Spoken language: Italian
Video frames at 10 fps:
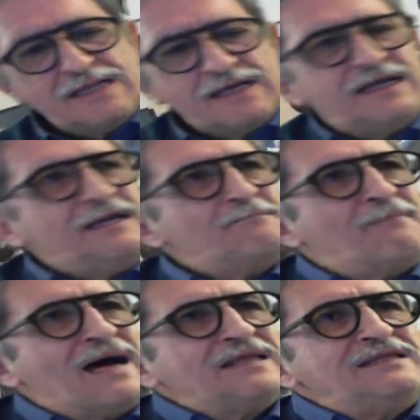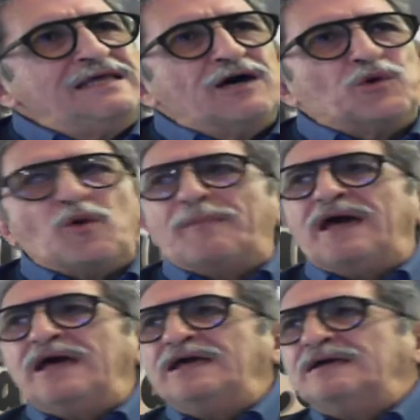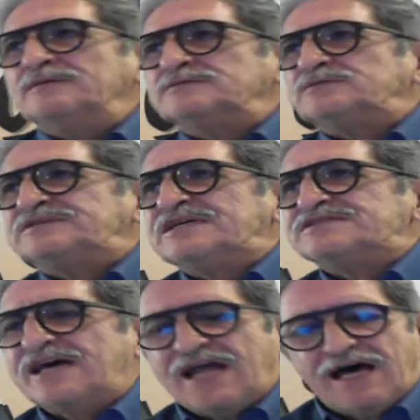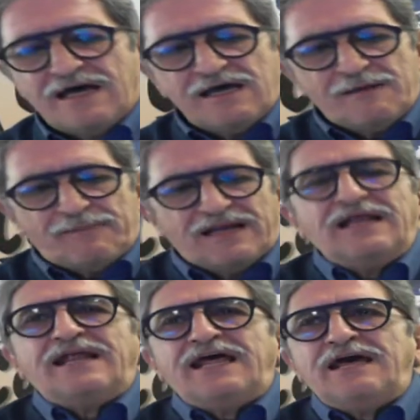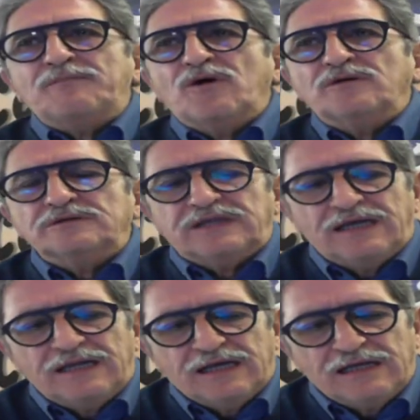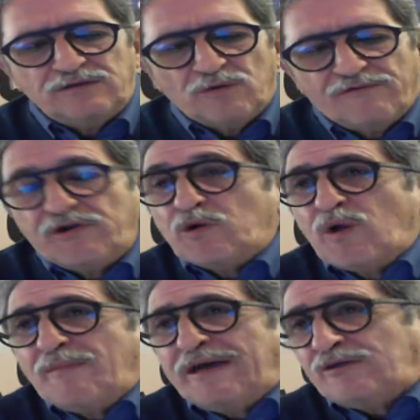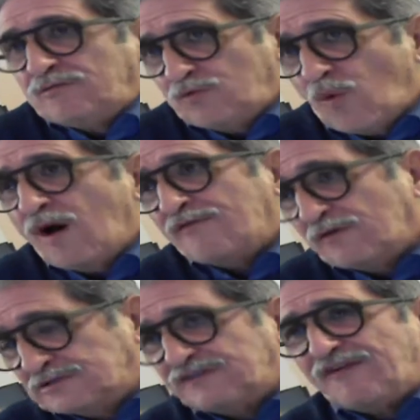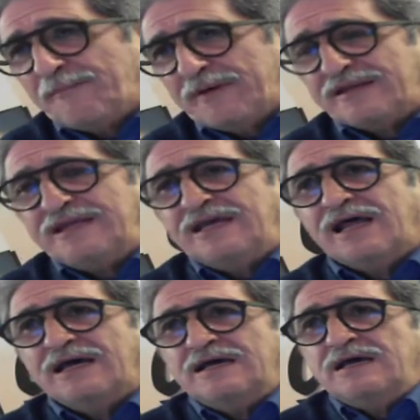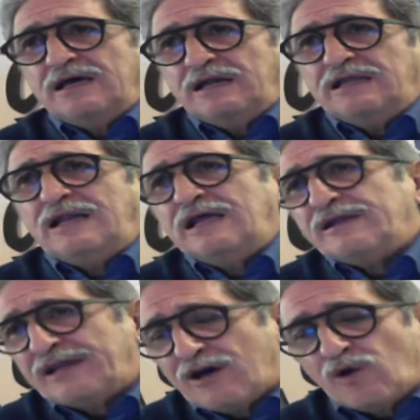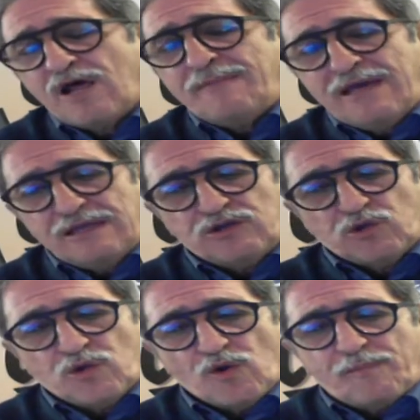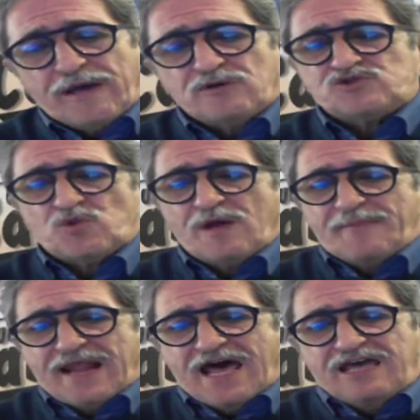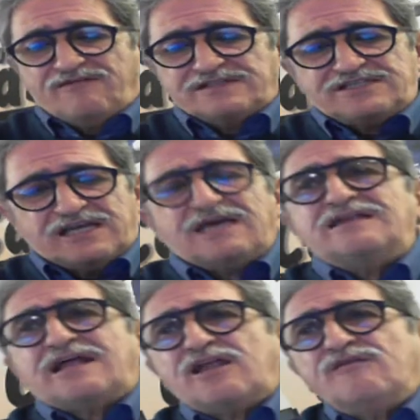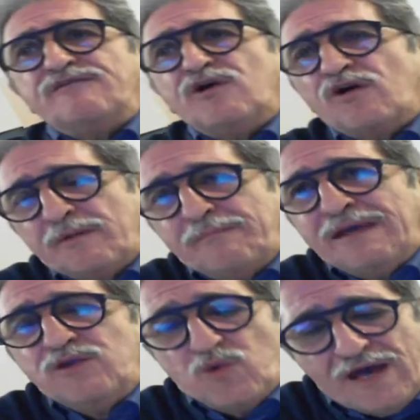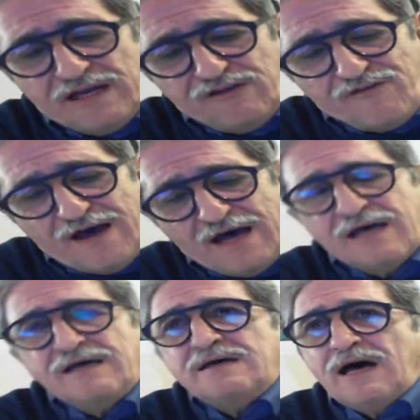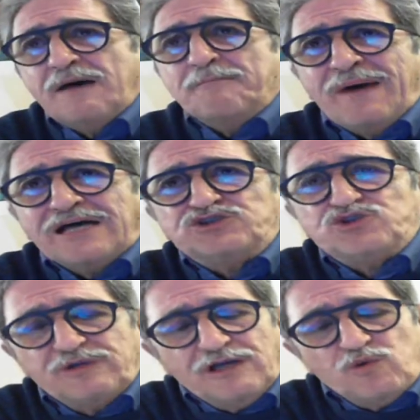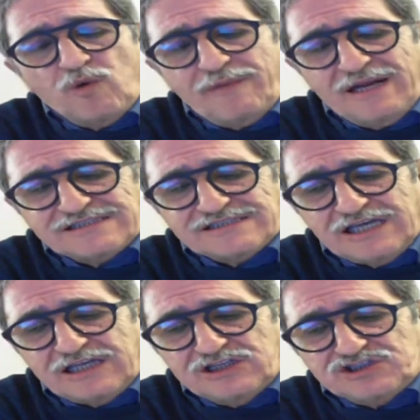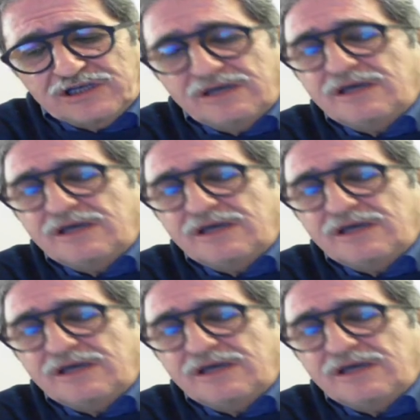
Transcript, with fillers: in bandi europei. Questa sera parleremo del nuovo regolamento, nuovo si fa per dire, del regolamento europeo sulla privacy che è entrato in vigore ben due anni fa, a maggio del 2016,